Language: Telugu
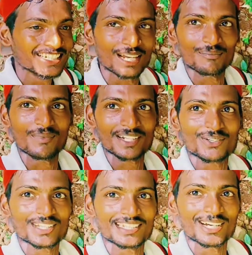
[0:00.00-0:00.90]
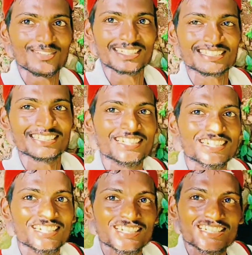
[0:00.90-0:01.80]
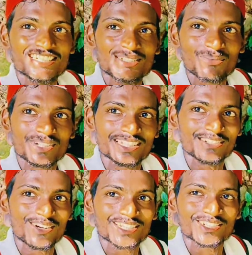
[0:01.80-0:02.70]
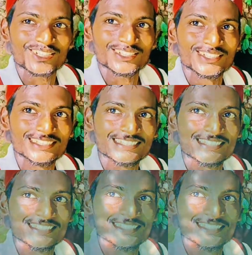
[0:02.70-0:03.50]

అండ్ మనకు కూడా దాహం వేస్తుంది పదండి వాటర్ తాగుదాం ఇప్పుడు